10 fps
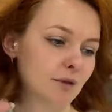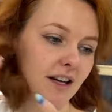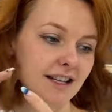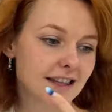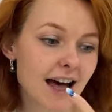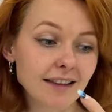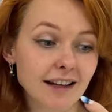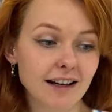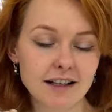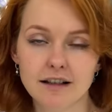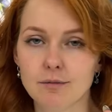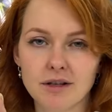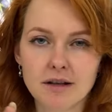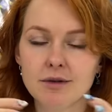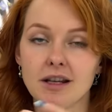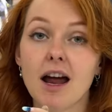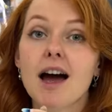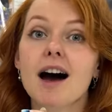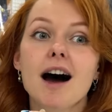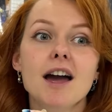кристаллы, хотела показать быстро,
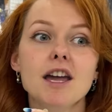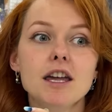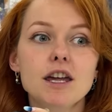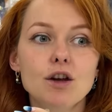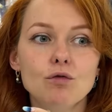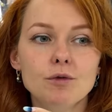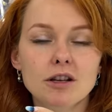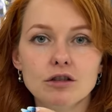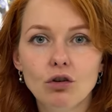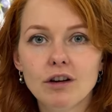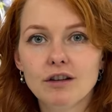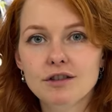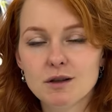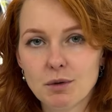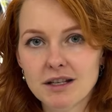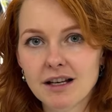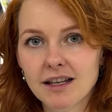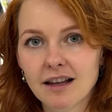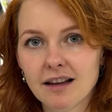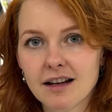и у меня столько людей спросили
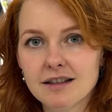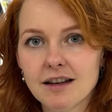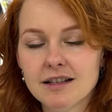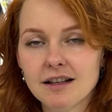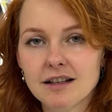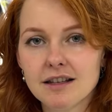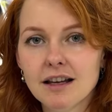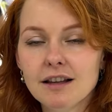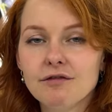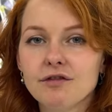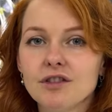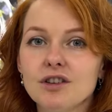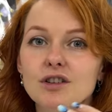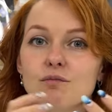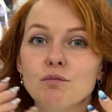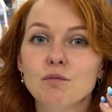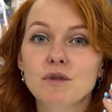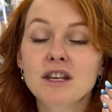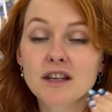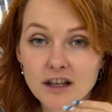геолокация этих кристаллов, э,
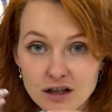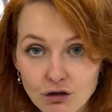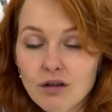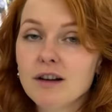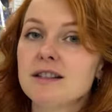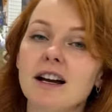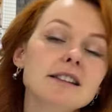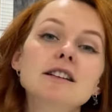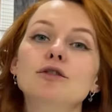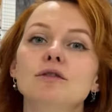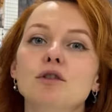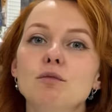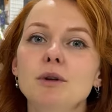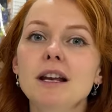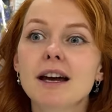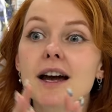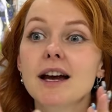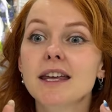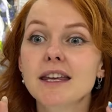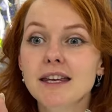и, и столько заходили туда, купили,
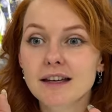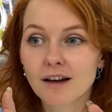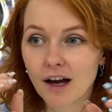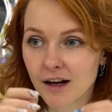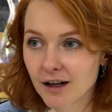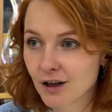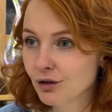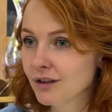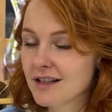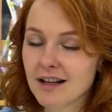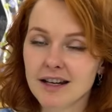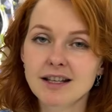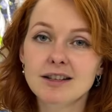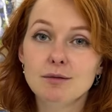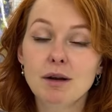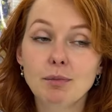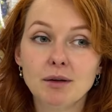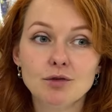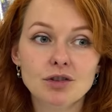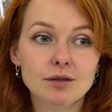и э, кто-то сохранил себе,
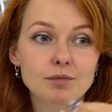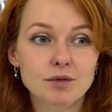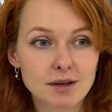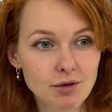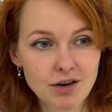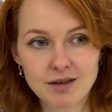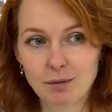потому что собираются